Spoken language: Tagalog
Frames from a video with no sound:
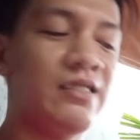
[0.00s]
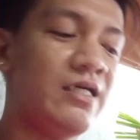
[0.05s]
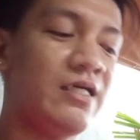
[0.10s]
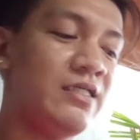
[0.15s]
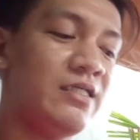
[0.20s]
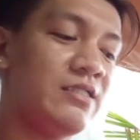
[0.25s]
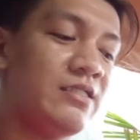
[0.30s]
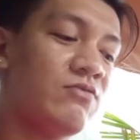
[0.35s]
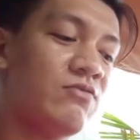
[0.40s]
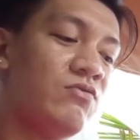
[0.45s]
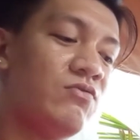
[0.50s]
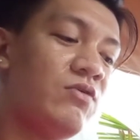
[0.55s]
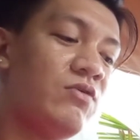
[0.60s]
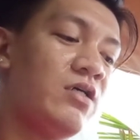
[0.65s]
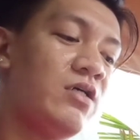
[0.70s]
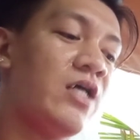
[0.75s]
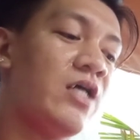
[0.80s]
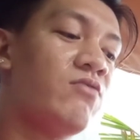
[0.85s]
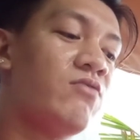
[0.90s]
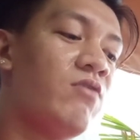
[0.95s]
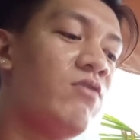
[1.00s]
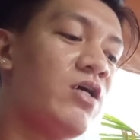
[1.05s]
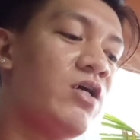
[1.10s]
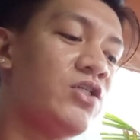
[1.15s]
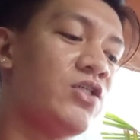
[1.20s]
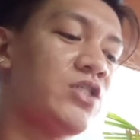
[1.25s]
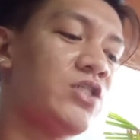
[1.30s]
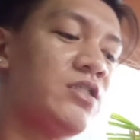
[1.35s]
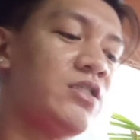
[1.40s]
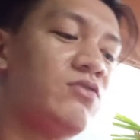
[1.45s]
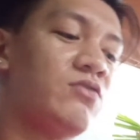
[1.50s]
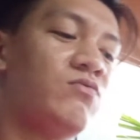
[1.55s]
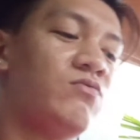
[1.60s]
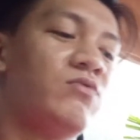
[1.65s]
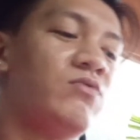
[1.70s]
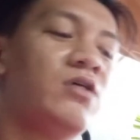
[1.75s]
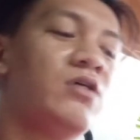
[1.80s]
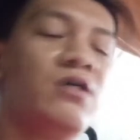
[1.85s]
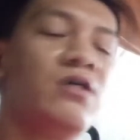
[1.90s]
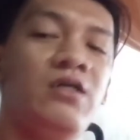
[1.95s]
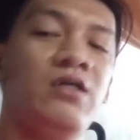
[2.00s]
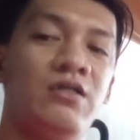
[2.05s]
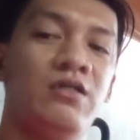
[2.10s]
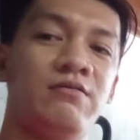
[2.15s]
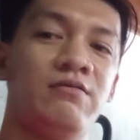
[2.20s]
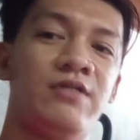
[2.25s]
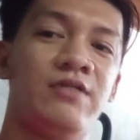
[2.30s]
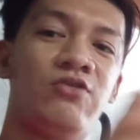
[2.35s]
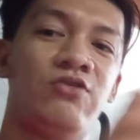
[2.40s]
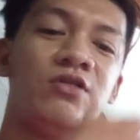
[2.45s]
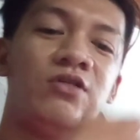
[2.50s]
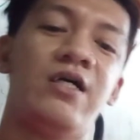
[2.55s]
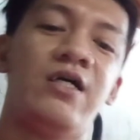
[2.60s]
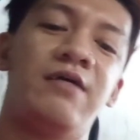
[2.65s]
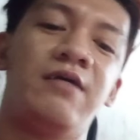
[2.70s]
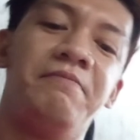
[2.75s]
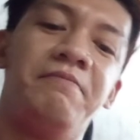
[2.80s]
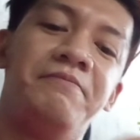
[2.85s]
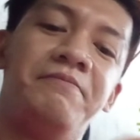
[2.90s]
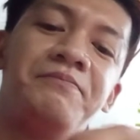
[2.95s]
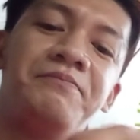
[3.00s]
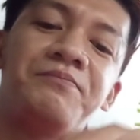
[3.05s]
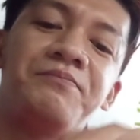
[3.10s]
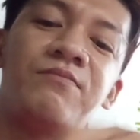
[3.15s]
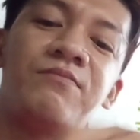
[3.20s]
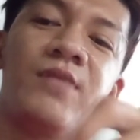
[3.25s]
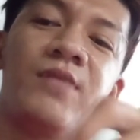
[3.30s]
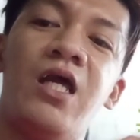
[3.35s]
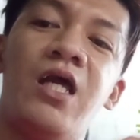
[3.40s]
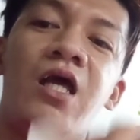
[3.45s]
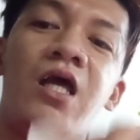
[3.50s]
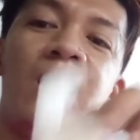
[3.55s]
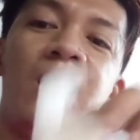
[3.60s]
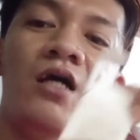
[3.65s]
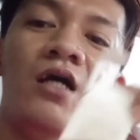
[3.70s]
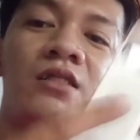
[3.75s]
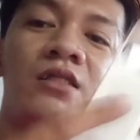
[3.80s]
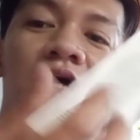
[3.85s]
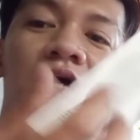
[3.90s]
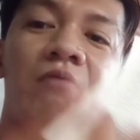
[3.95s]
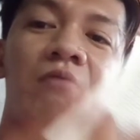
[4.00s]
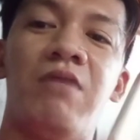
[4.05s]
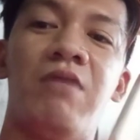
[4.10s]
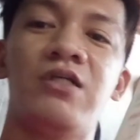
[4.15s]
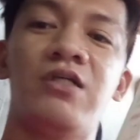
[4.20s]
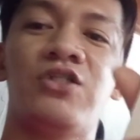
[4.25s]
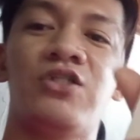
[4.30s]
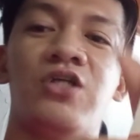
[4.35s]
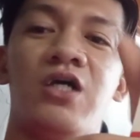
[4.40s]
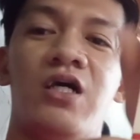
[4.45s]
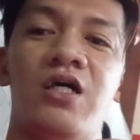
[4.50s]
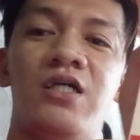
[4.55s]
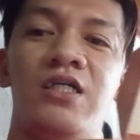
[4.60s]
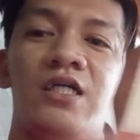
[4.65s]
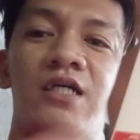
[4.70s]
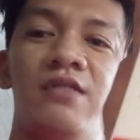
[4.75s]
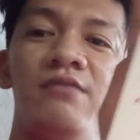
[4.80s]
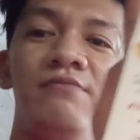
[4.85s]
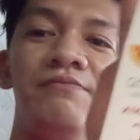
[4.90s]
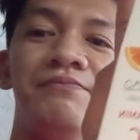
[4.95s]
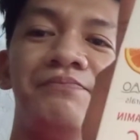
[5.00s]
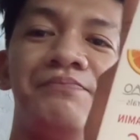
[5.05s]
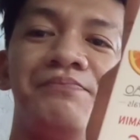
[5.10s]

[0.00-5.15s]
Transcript: days kung ano nga siya. So, ito na. Nakabox siya. Ayan.